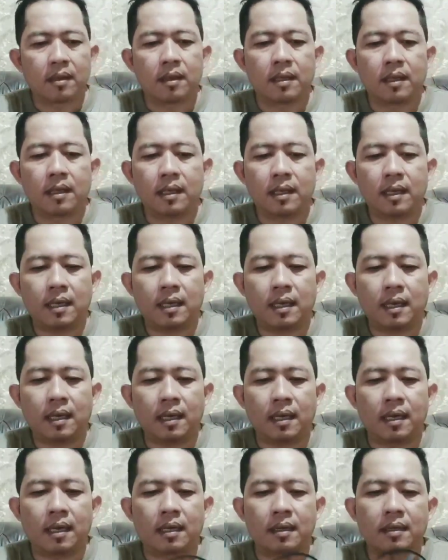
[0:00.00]
dia
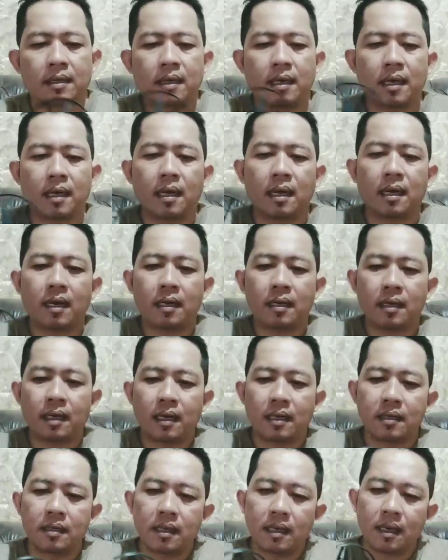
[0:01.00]
akan
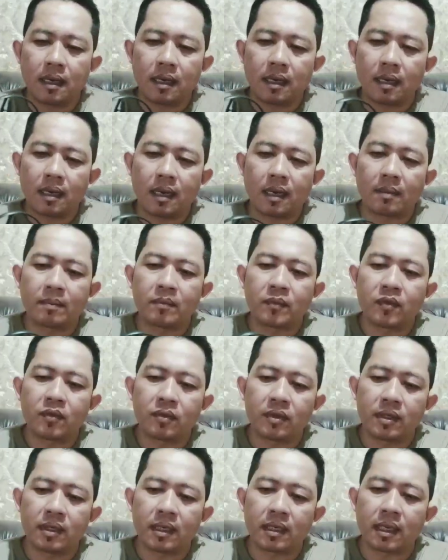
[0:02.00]
ada
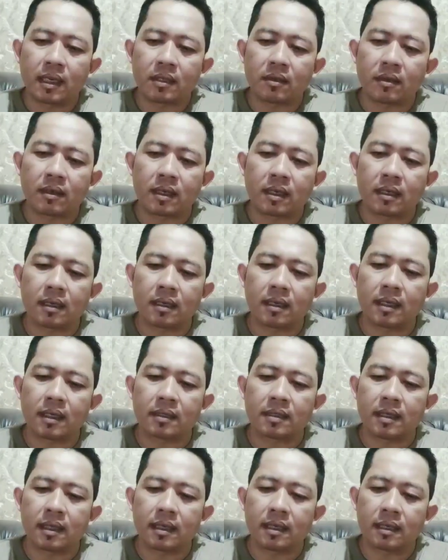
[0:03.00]
lampu indikator ya
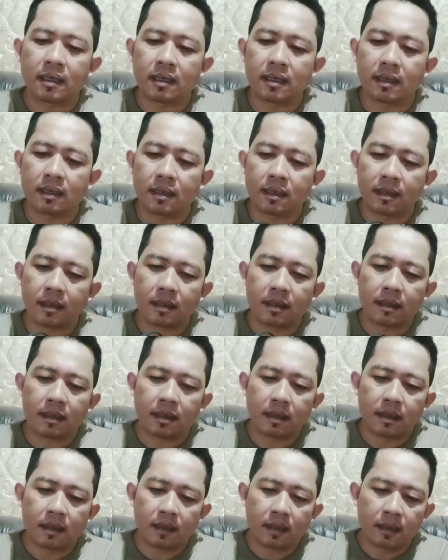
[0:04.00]
led
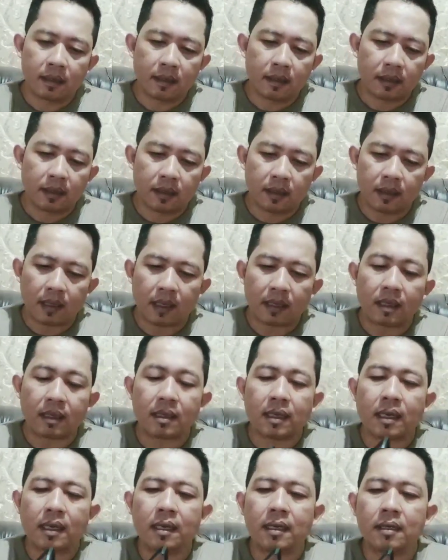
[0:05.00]
Kita
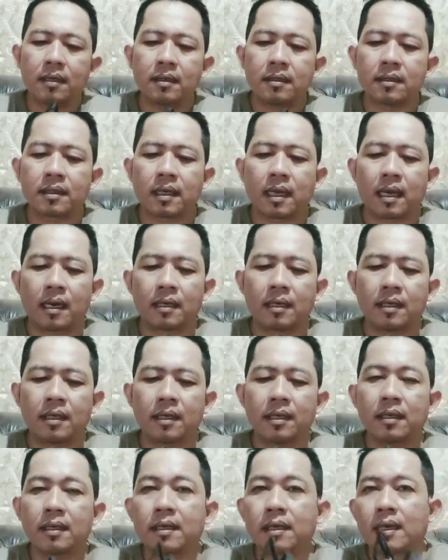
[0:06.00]
tekan
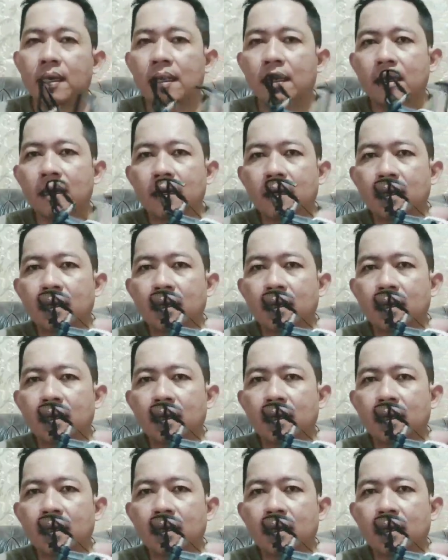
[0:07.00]
sekali, nah,